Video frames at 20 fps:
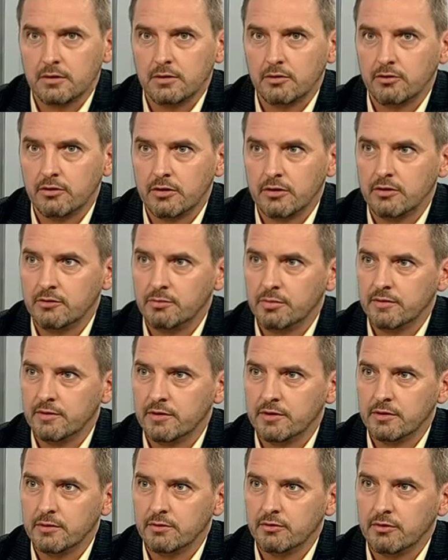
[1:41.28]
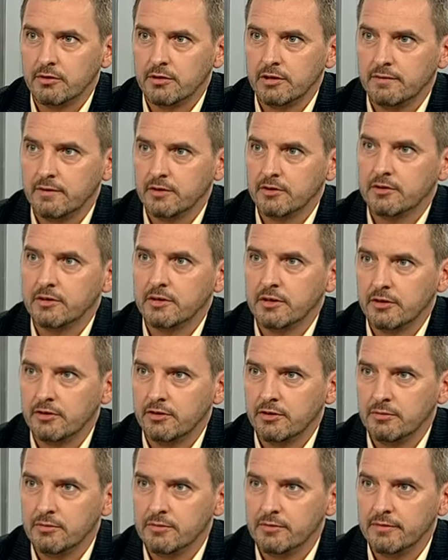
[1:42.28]
ktoś kiedyś powiedział, że nieważne jak
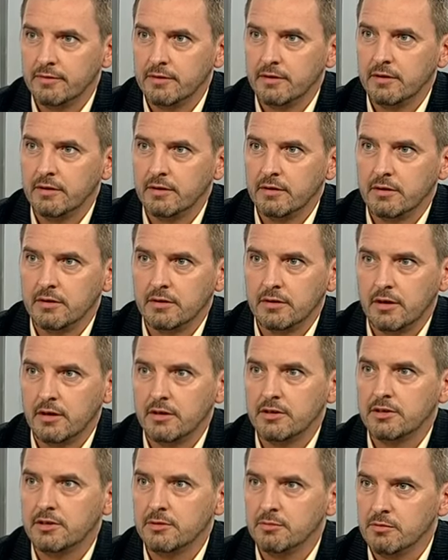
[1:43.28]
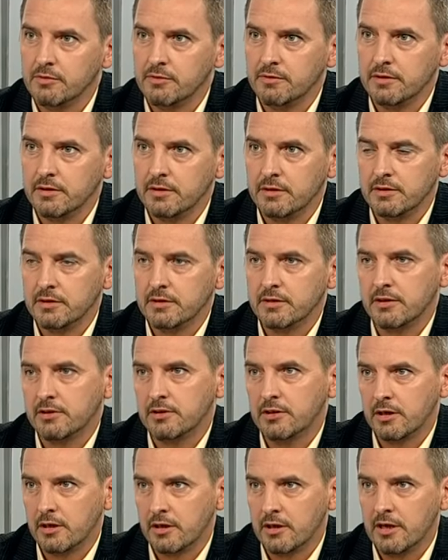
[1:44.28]
się mówi, e, ale się mówi, to jest
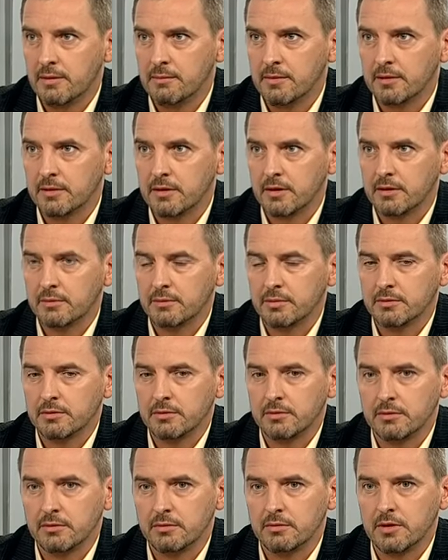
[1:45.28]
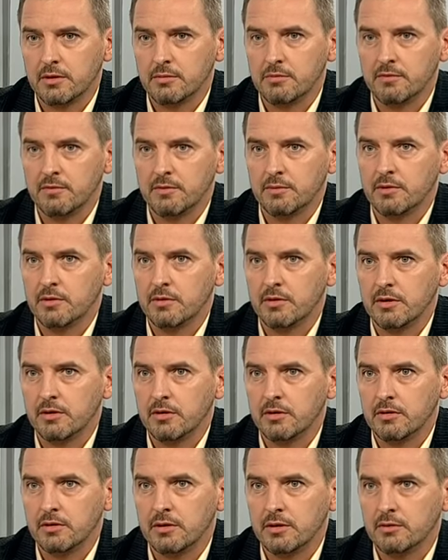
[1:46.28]
też reklama, tak? Bo tutaj mówimy o
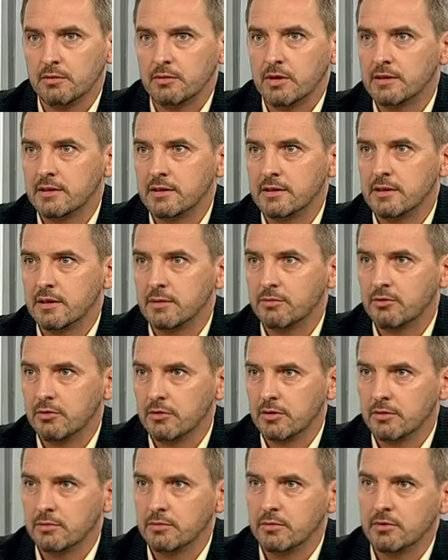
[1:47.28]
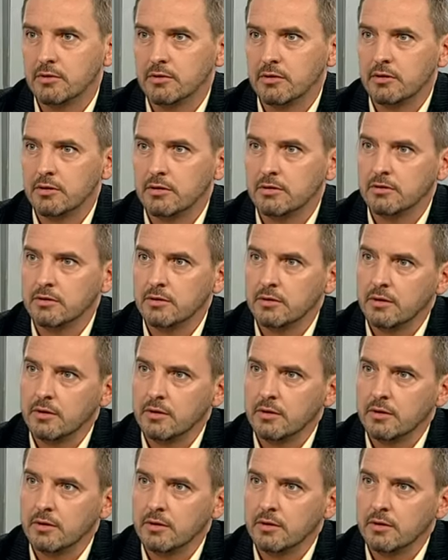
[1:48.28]
e, edukacji no to, Takie bardzo krytyczne młodych, głosy